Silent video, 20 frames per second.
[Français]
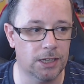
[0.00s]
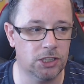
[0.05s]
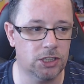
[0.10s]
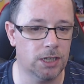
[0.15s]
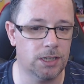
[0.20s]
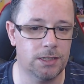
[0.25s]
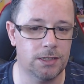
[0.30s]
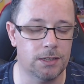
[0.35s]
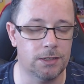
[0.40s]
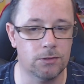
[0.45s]
À
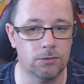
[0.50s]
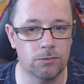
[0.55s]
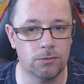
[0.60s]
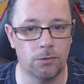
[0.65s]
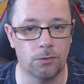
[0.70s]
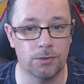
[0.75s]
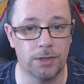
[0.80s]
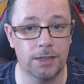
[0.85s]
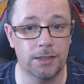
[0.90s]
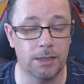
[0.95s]
chaque
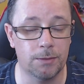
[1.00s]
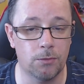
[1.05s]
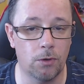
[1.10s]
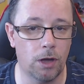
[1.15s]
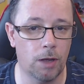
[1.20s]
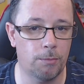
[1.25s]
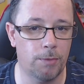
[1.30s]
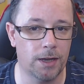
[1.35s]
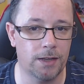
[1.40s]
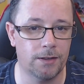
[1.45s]
saison, on a des
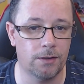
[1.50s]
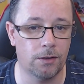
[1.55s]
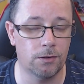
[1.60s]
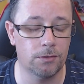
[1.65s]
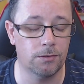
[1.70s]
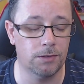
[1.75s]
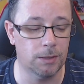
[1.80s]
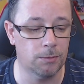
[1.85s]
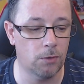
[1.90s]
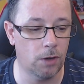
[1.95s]
morts
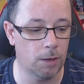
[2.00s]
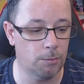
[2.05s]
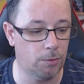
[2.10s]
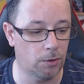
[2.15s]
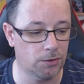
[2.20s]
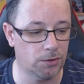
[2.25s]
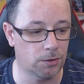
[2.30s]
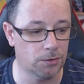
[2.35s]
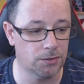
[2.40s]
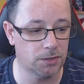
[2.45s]
impactantes, des morts
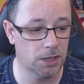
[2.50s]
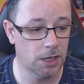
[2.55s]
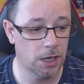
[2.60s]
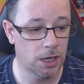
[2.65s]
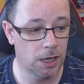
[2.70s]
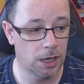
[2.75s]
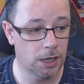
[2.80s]
importantes.